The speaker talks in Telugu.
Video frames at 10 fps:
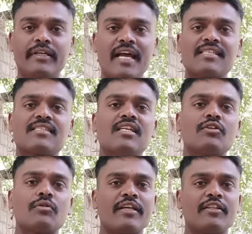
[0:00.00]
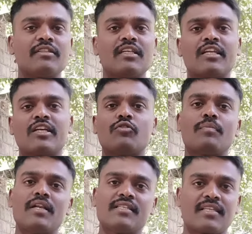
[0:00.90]
గ్యాస్ సిలిండర్ ఐదు వందలకే
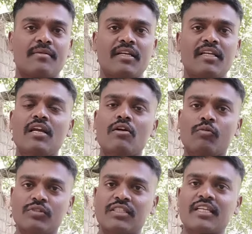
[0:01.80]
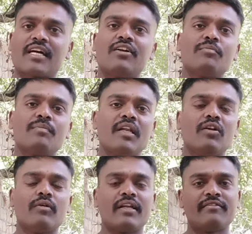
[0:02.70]
రూపాయలు ఇస్తామని ఉచిత కరెంటు
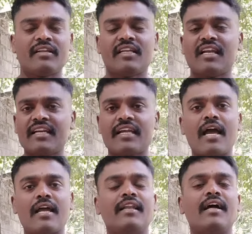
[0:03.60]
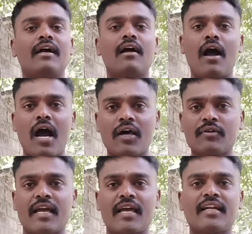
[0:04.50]
బిల్లులు అని ఇలాంటి ఇలా ఆరు
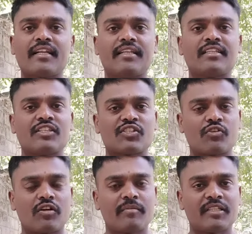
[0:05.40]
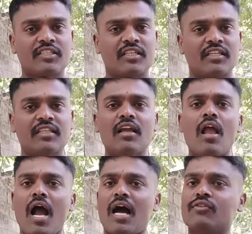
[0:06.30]
గ్యారంటీలు అయితే తీసుకురావడం అయితే జరిగింది
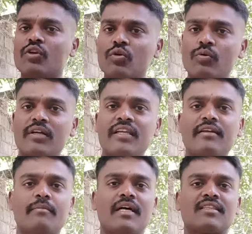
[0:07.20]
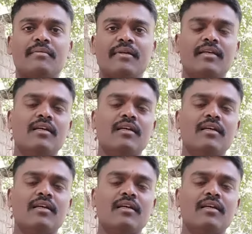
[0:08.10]
అందులో కొన్ని మాత్రమే